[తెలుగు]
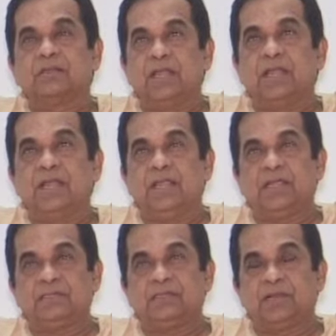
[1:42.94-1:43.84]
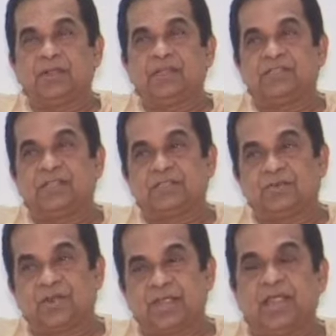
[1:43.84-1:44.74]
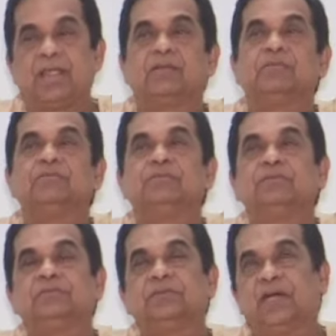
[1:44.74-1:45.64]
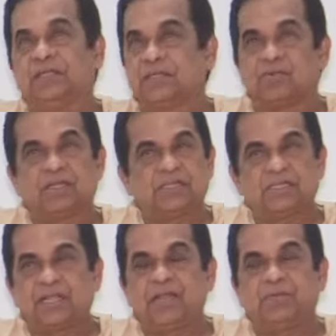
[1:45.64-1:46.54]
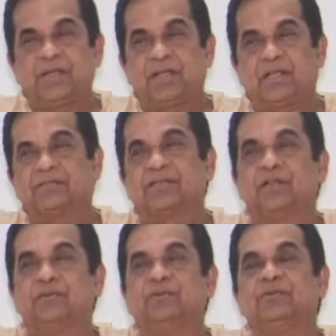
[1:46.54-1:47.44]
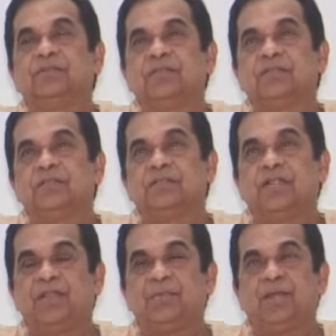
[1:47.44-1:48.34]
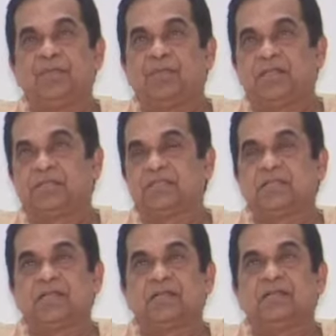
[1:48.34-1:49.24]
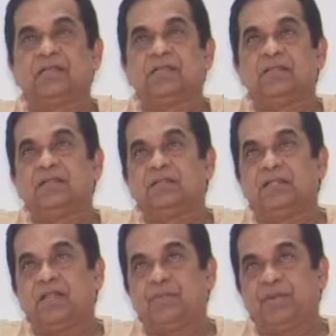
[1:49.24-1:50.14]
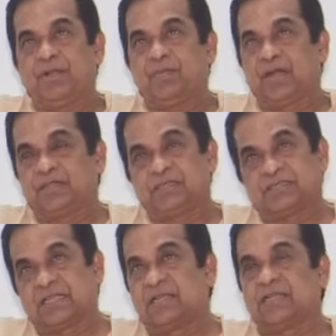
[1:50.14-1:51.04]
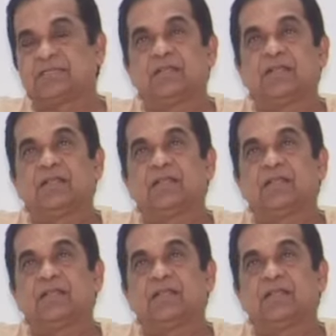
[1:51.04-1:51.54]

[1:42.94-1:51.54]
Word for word: తల్లి జన్మనిచ్చినంత వరకే ఆ తర్వాత తండ్రి పడే కష్టాలు తండ్రి పడే బాధ్యత తండ్రి పడే మానసిక సంఘర్షణ